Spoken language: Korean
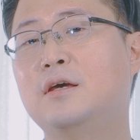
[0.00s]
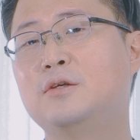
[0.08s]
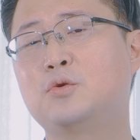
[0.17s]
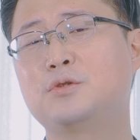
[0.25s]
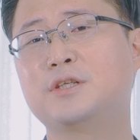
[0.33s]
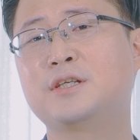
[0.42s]

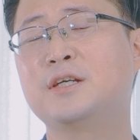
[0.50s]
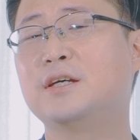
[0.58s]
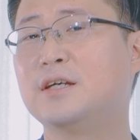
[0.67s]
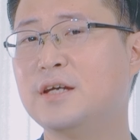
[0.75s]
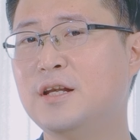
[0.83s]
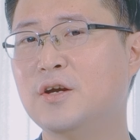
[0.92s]
솔직히
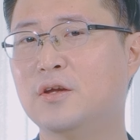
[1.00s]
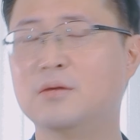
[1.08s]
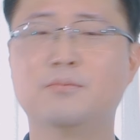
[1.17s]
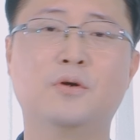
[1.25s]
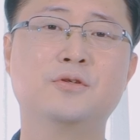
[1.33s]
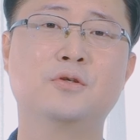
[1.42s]
1년
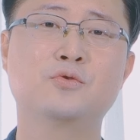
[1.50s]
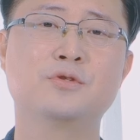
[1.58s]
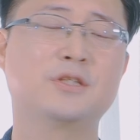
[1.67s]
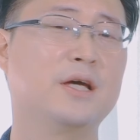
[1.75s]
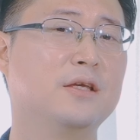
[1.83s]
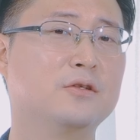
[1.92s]
먼저
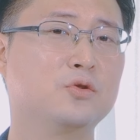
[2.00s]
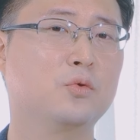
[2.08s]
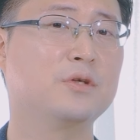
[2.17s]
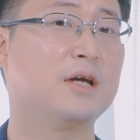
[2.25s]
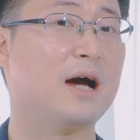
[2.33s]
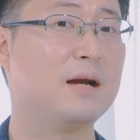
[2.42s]
출시된
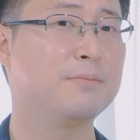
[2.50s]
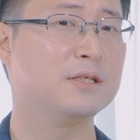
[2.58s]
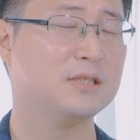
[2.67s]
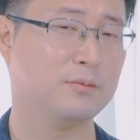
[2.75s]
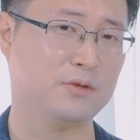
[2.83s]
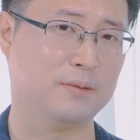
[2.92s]
소니
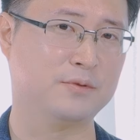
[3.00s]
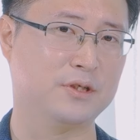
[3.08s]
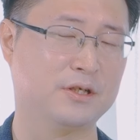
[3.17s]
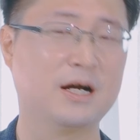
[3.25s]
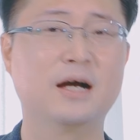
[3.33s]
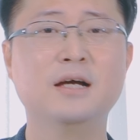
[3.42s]

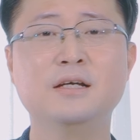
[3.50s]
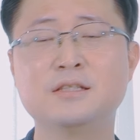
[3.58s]
알파7M3가